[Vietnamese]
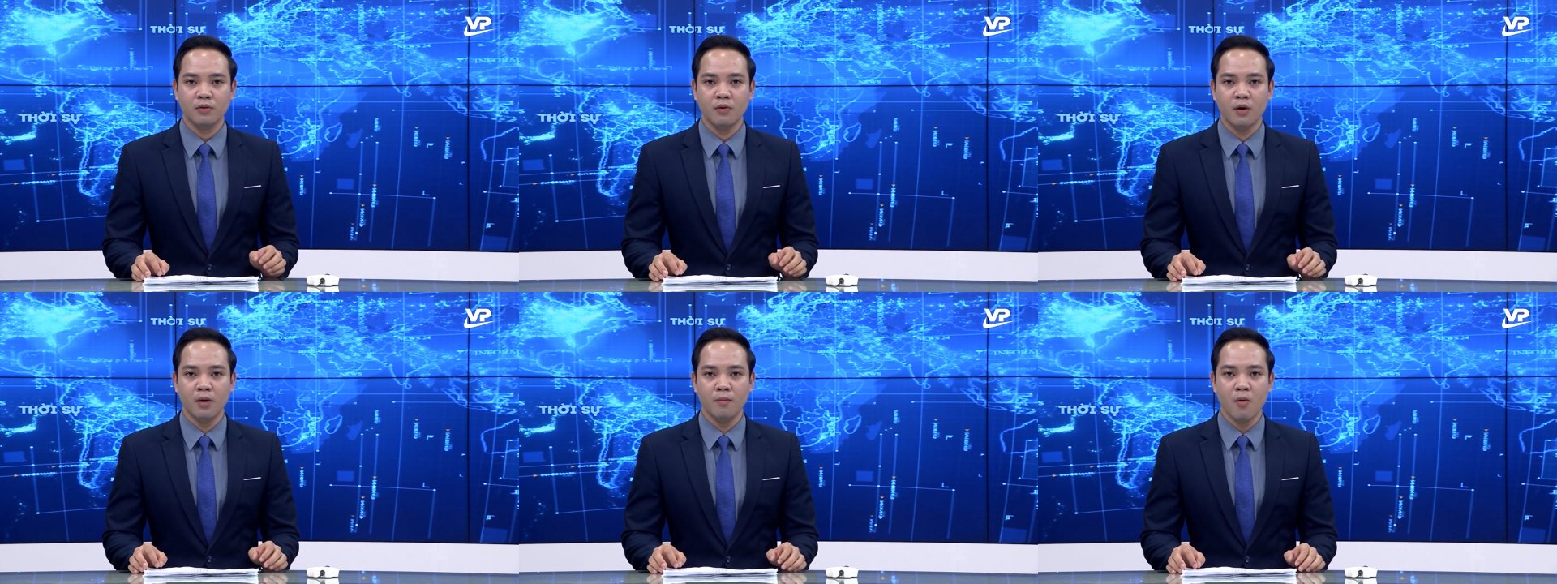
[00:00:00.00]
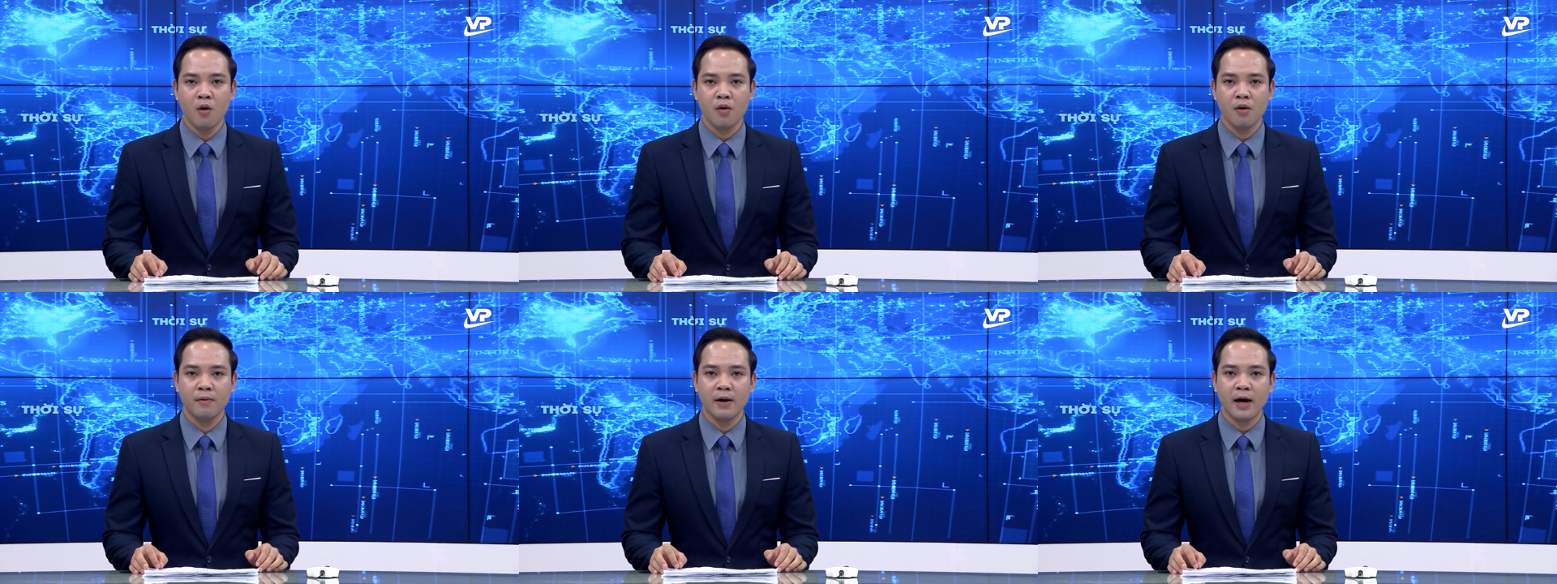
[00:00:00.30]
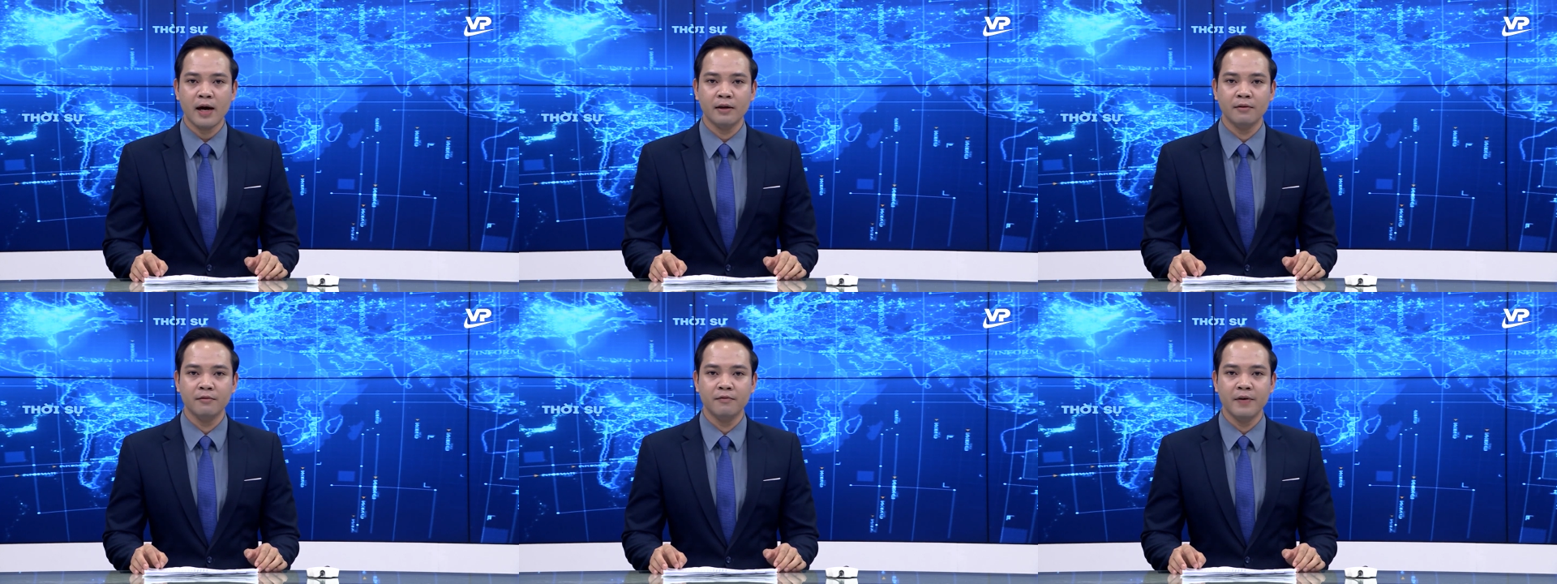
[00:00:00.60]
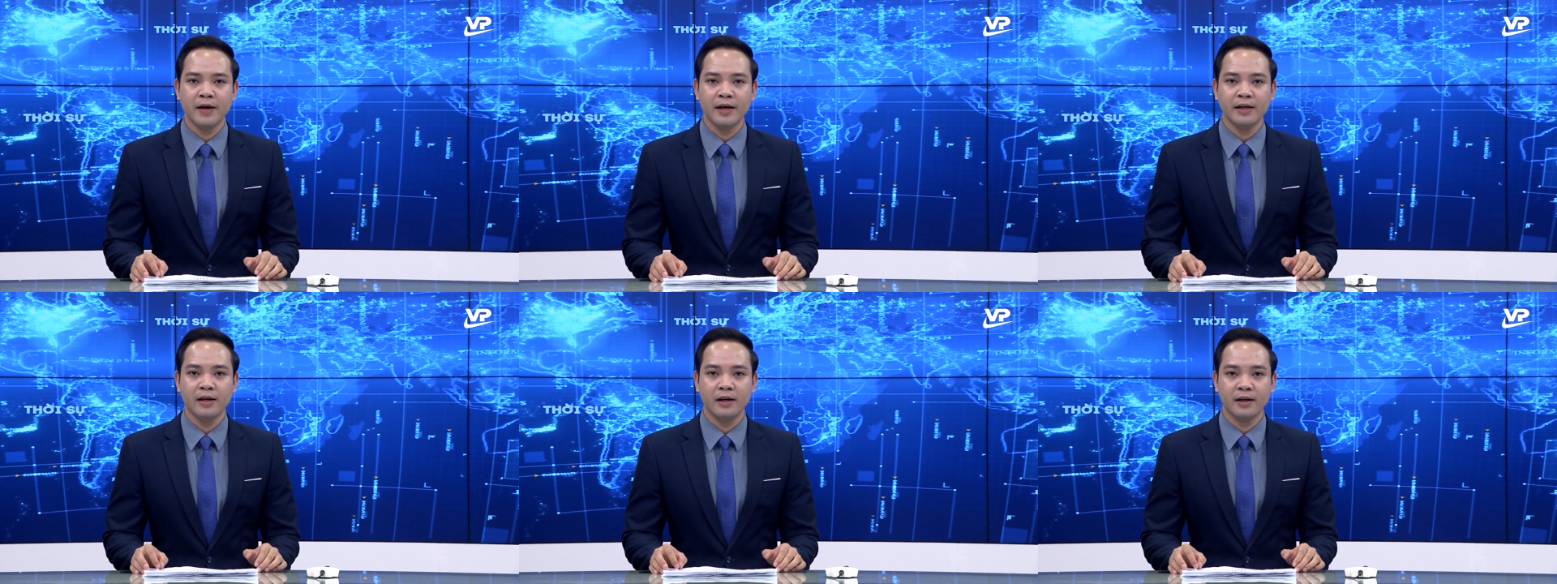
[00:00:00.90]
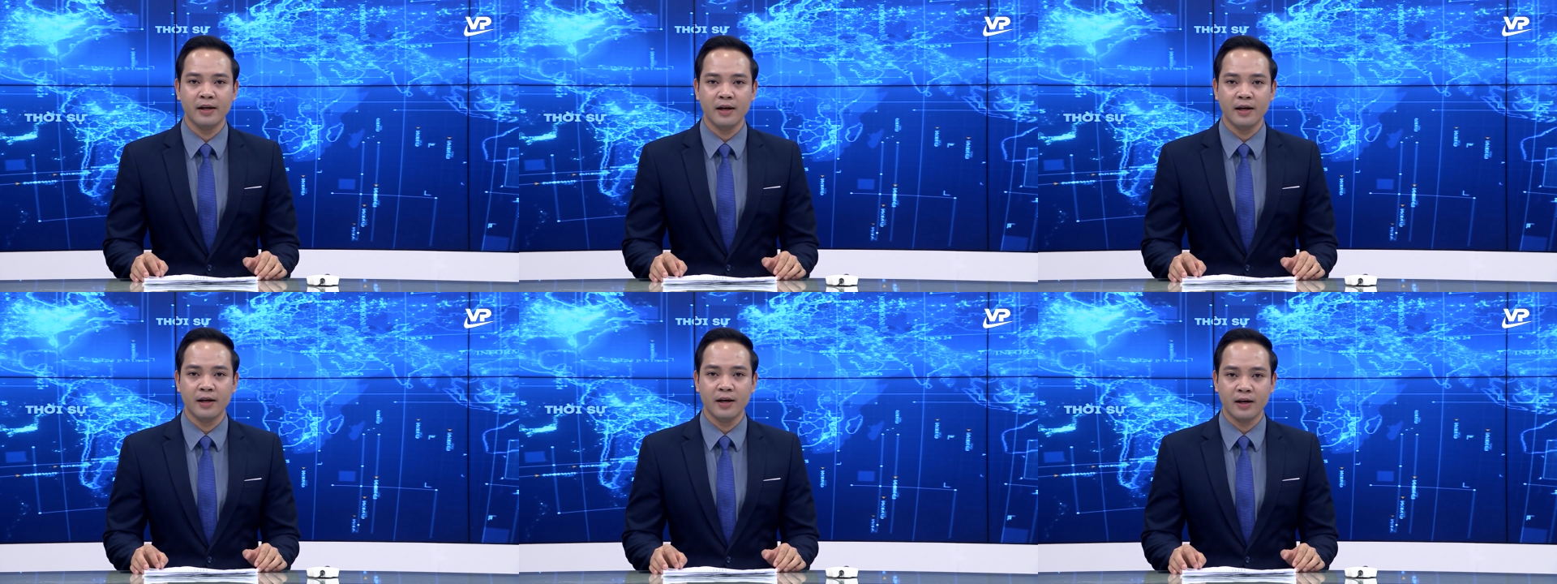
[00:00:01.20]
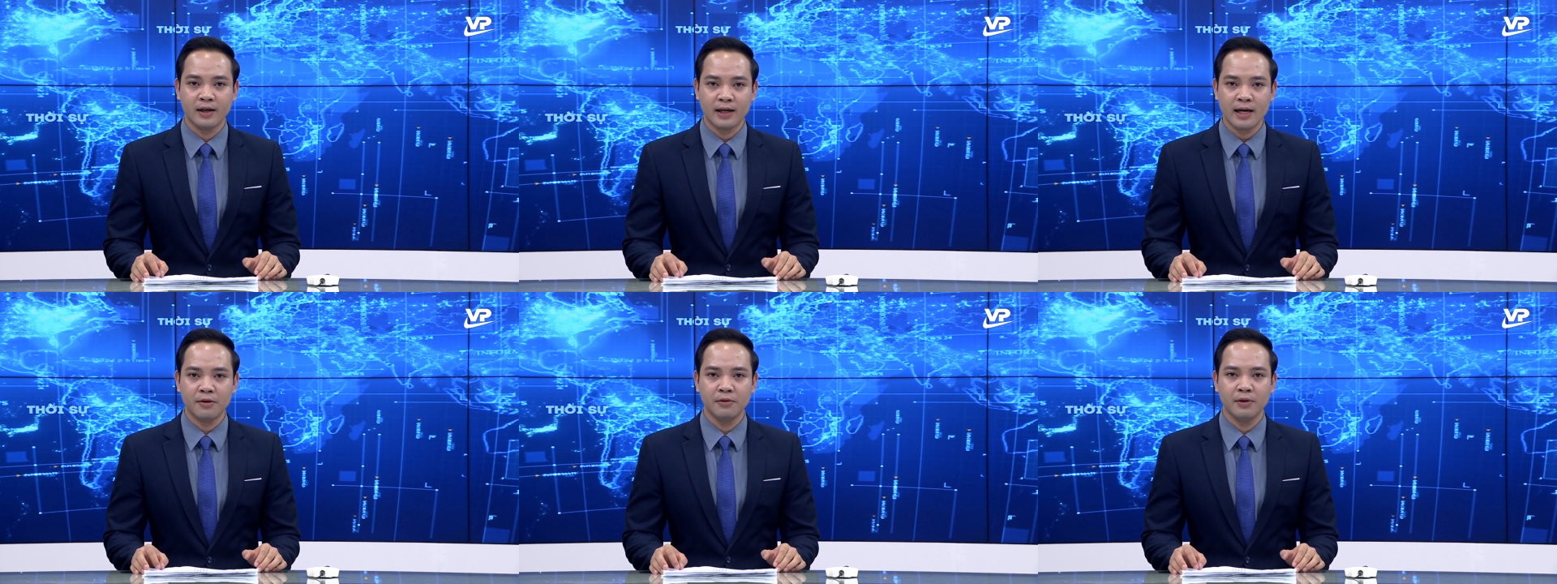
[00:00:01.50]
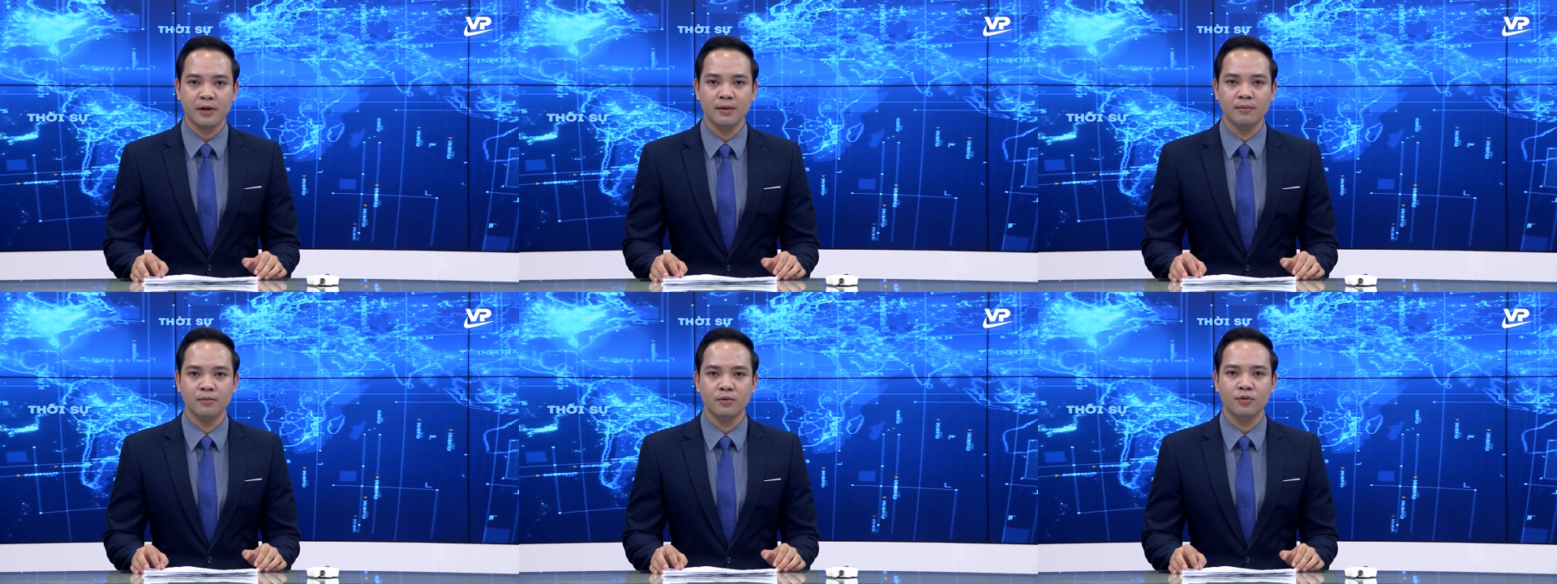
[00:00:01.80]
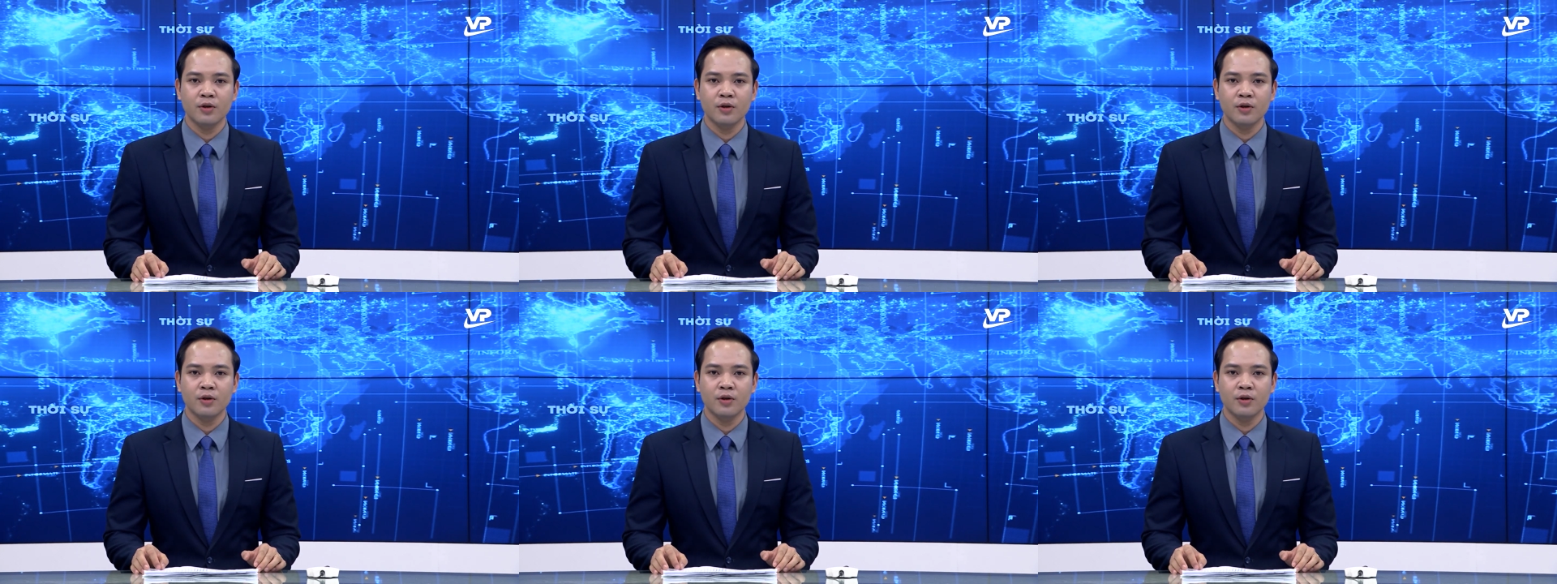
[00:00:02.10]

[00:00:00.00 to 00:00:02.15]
của Bộ Công an về thực hiện đợt cao điểm